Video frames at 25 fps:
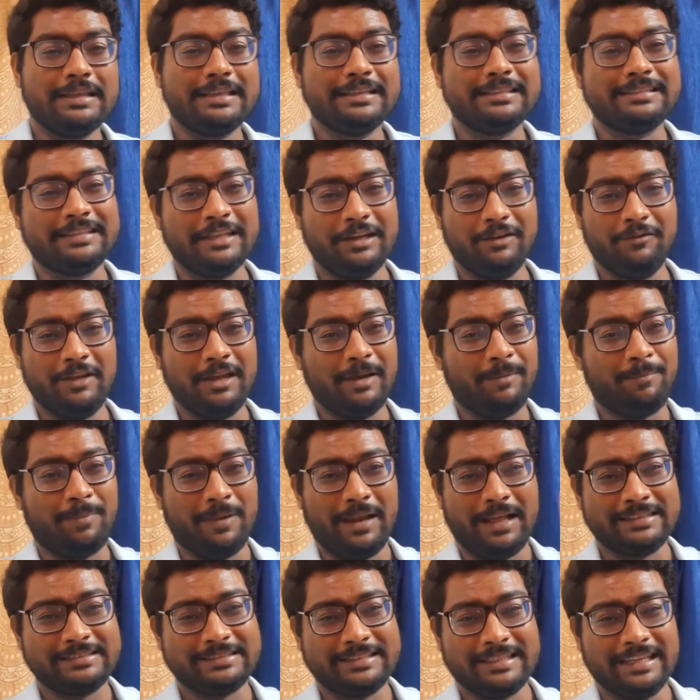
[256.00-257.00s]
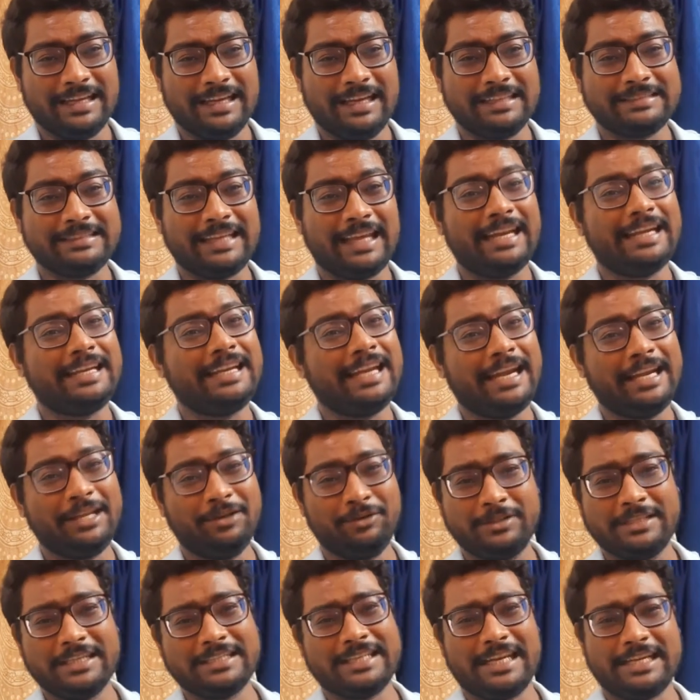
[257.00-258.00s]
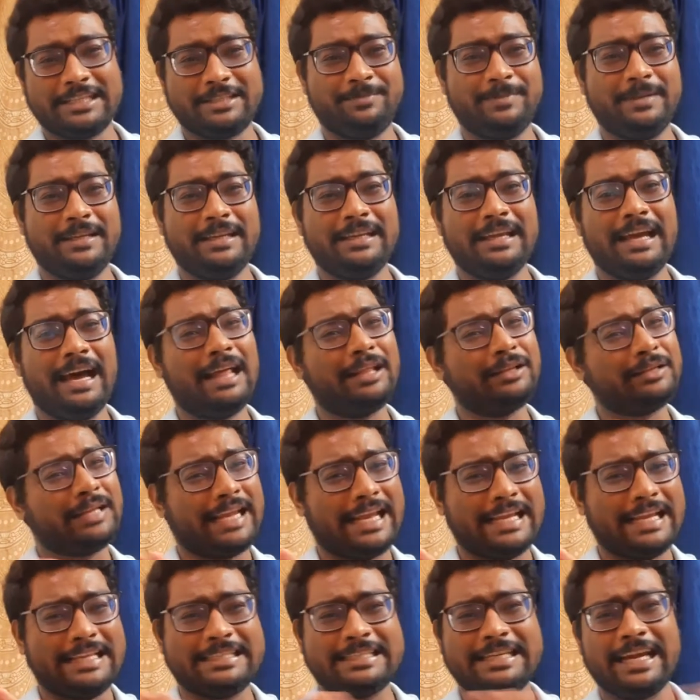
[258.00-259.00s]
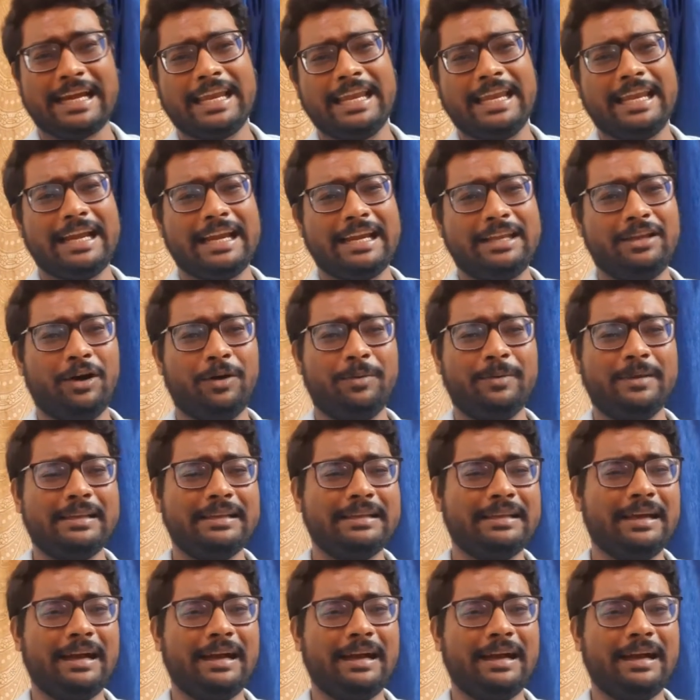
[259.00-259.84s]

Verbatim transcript: সিলভিয়া প্লাথ না তাহলে টেড হিউজেস আসবে আর কেচ্ছা গেলেঙ্গারি হবে